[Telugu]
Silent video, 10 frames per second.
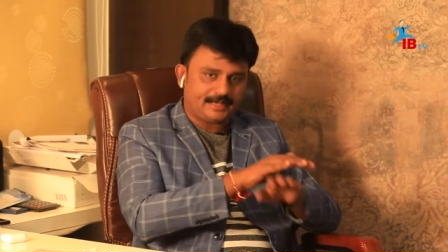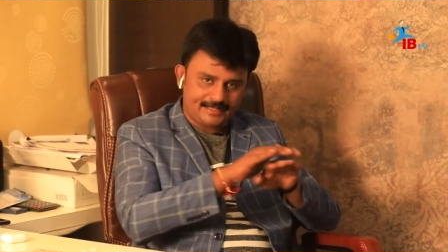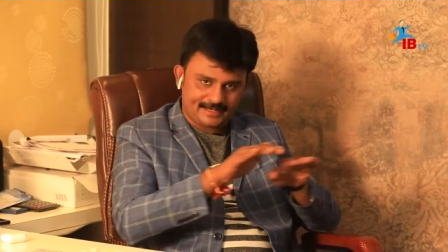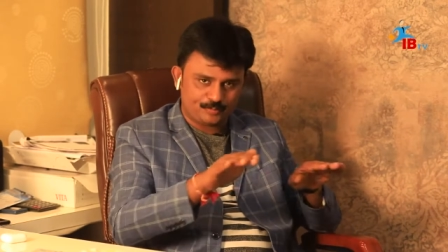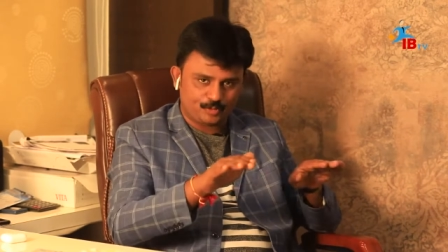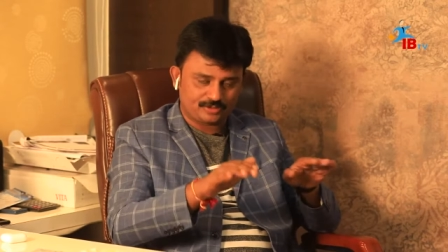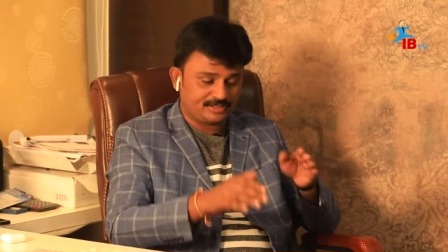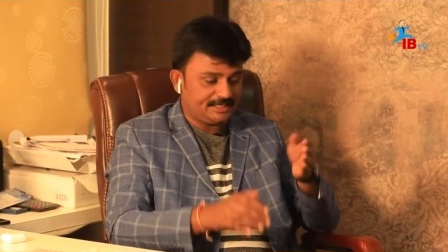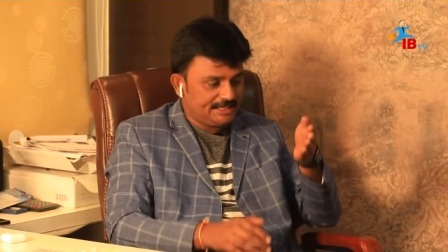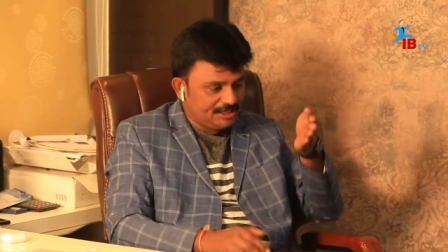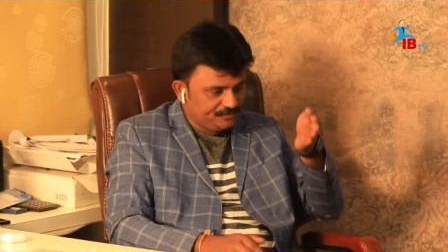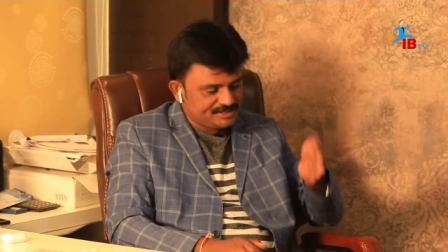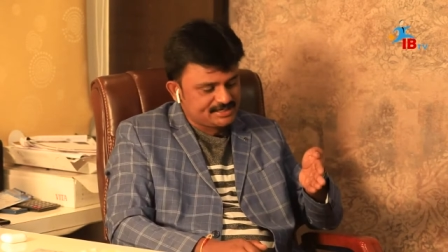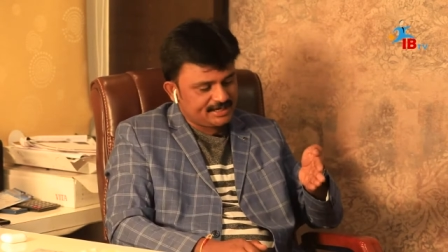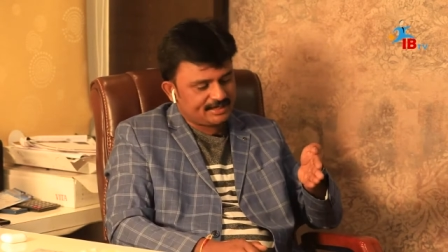క్లియర్ అయిపోతుంది ఈ
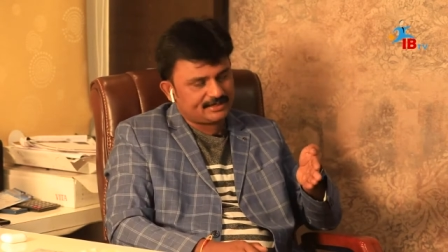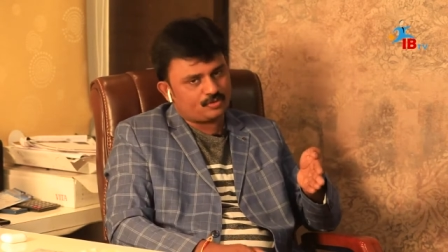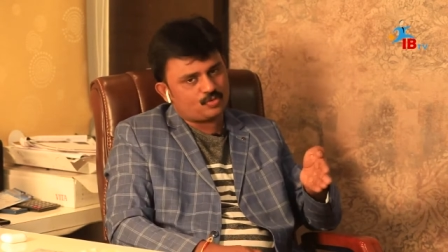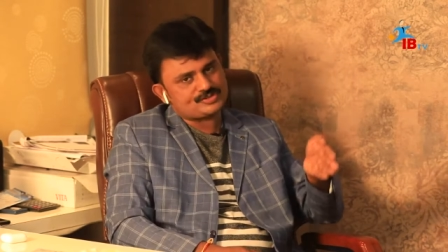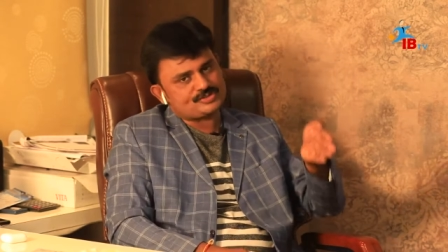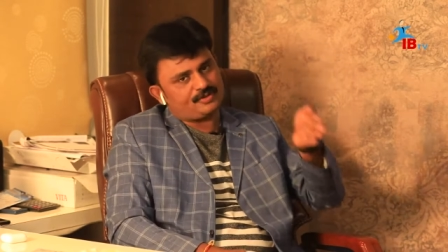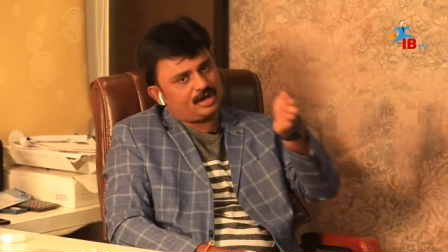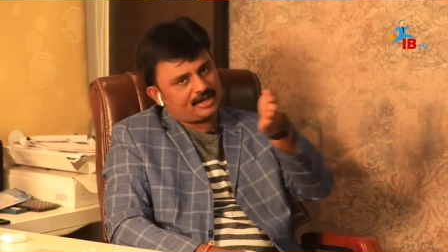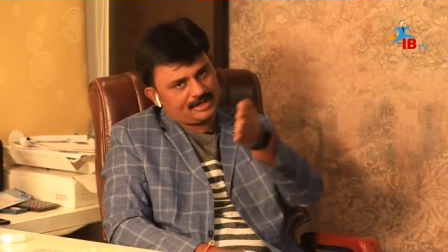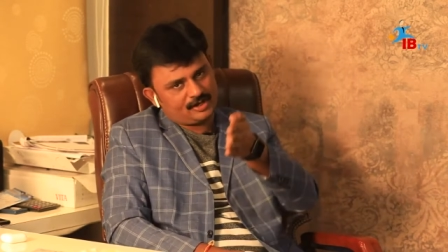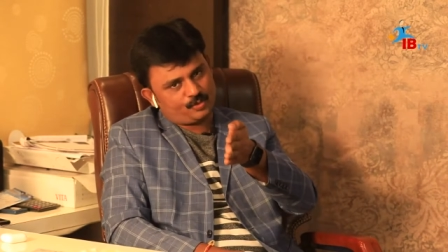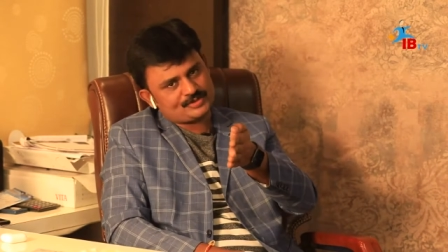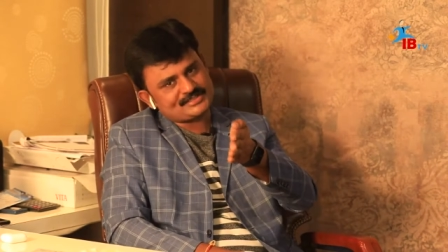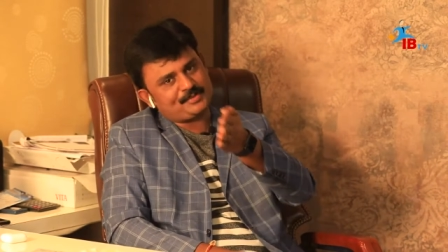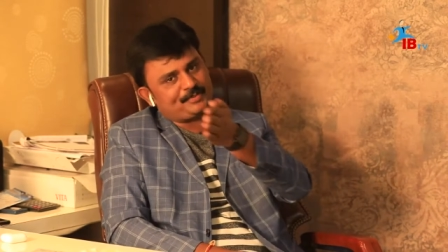విషయాన్ని కోసం ఆరు నెలలకు
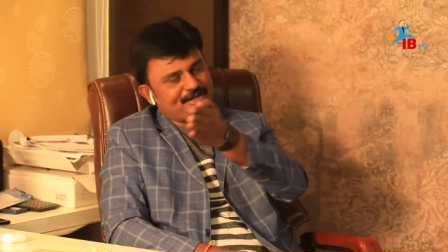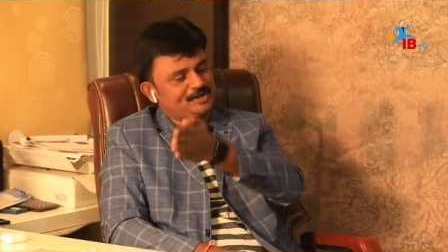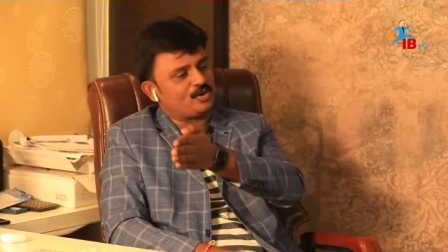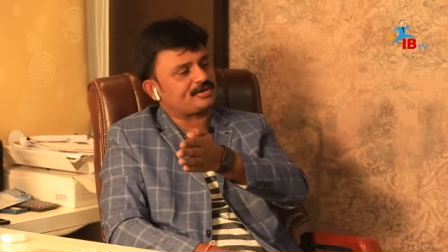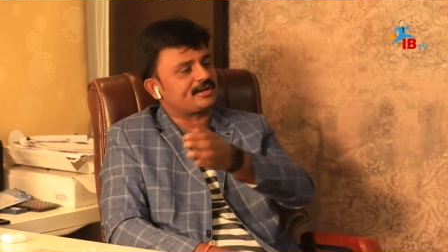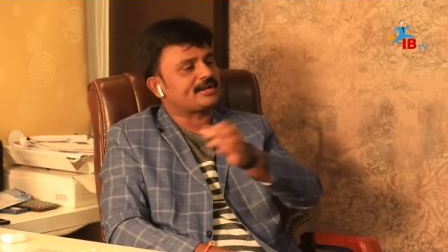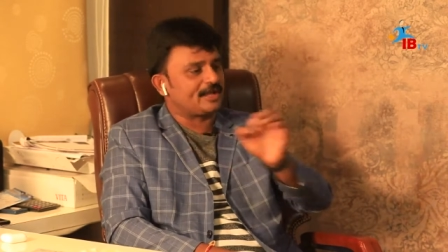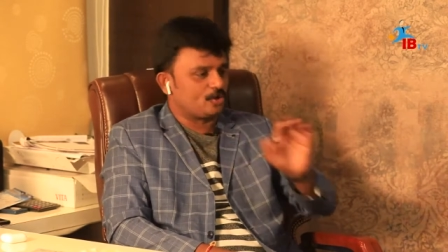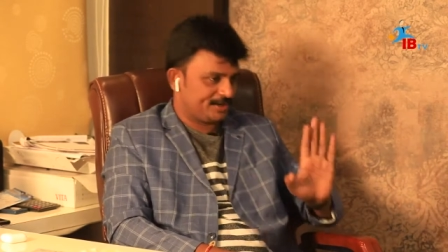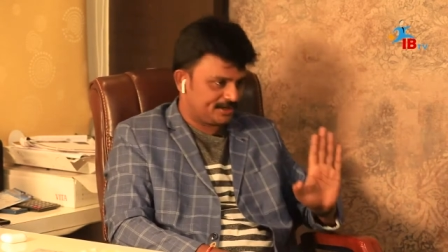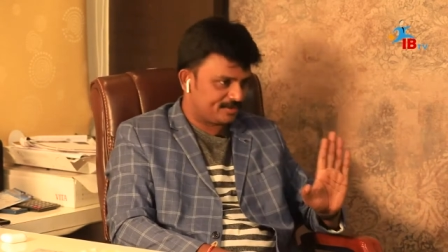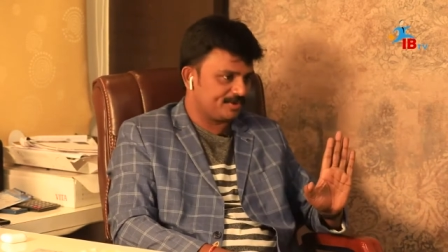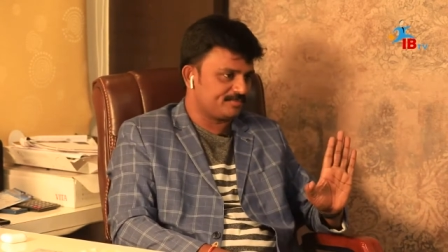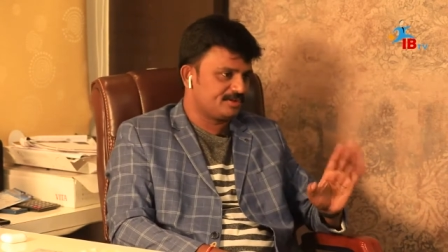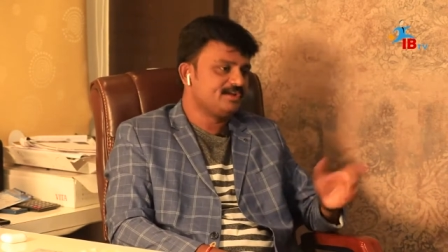ఒకసారి పంటి డాక్టర్ని కలవమంటారు
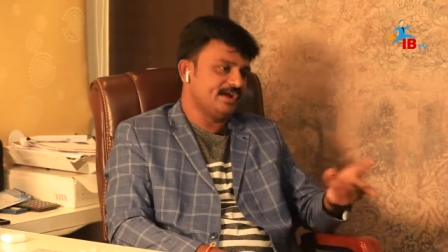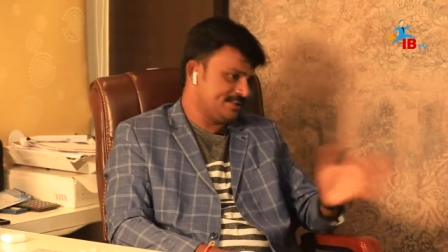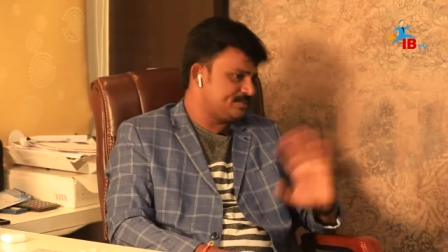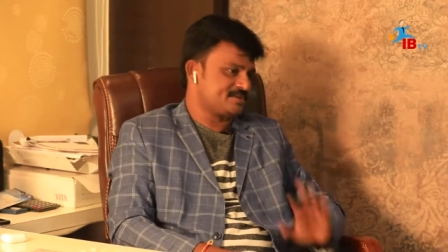అది